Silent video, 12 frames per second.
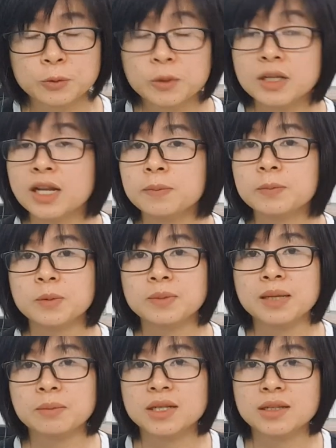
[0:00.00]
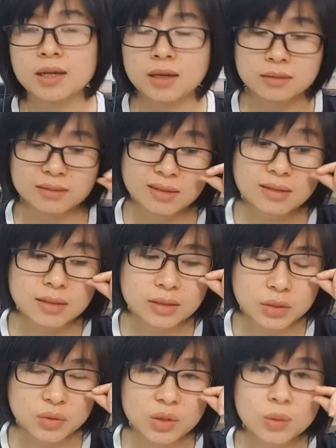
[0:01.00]
vui lắm, hôm nay mình nhận rất là
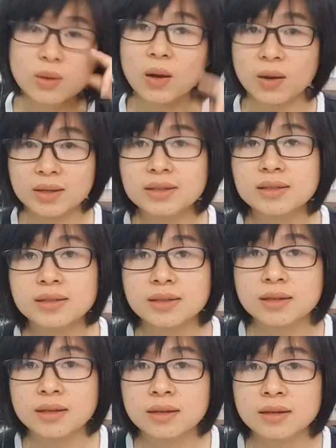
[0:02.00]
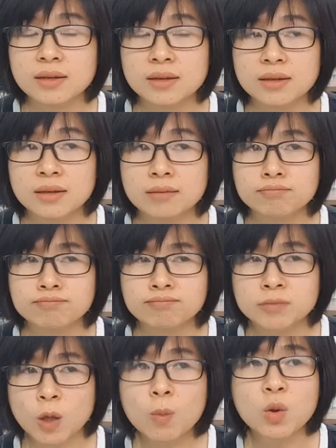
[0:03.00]
nhiều câu hỏi.
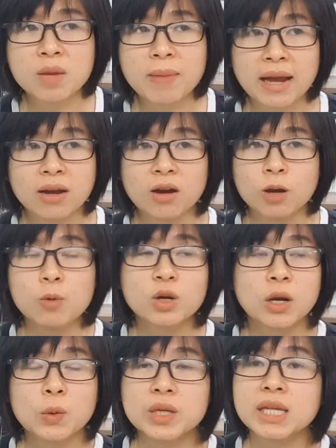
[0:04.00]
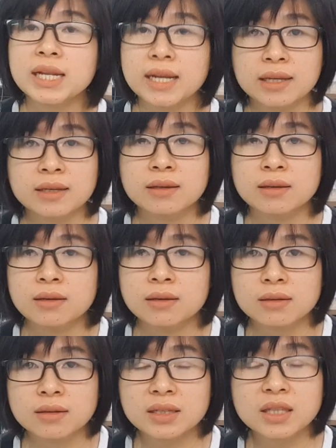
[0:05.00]
Có một cái bạn hỏi một câu như thế này:
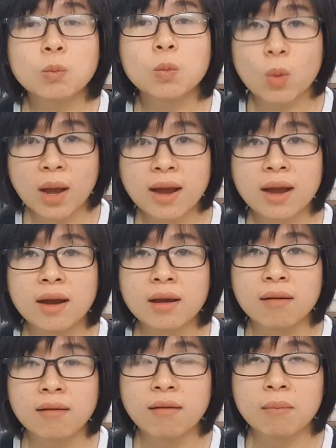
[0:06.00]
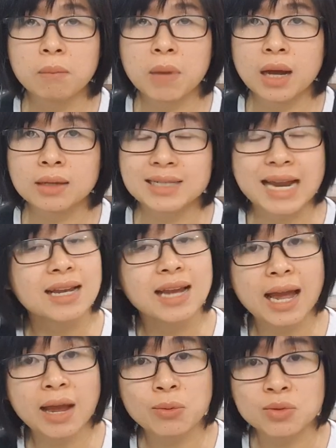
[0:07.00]
cái tóc quăn mà trán
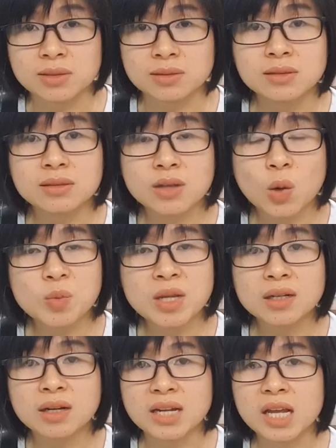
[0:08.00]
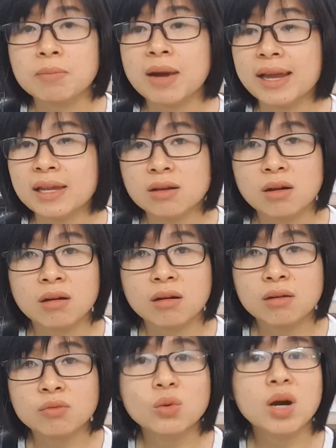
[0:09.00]
cao nữa không biết là để mái
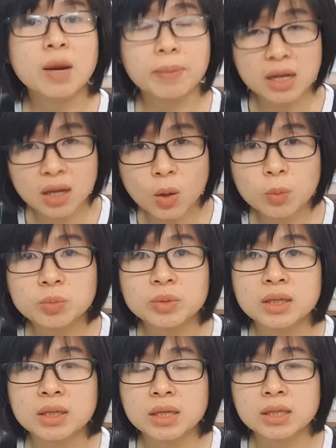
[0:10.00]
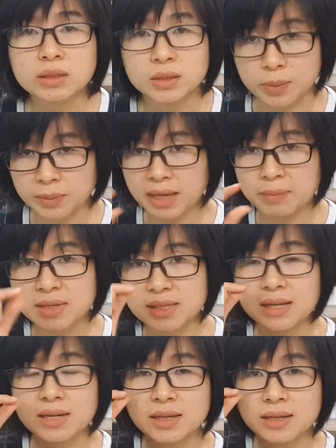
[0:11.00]
có phù hợp hay không. Thì hôm nay mình
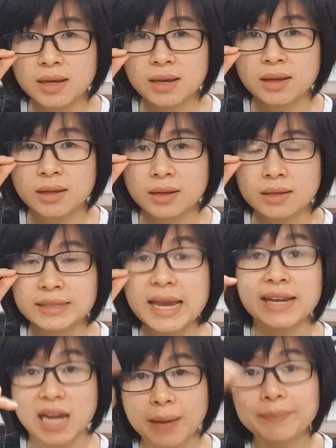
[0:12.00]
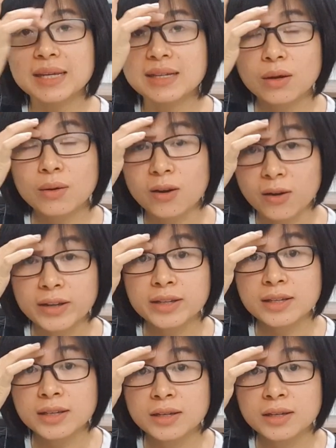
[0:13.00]
sẽ đi giải đáp cái câu hỏi